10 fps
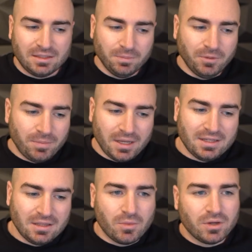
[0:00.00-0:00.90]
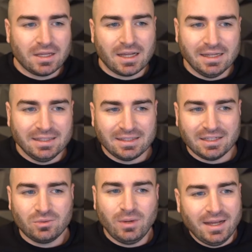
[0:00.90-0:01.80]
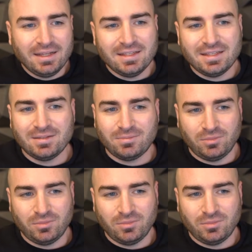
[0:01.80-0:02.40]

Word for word: ZipWP ist eine Möglichkeit, dass du eigentlich, in,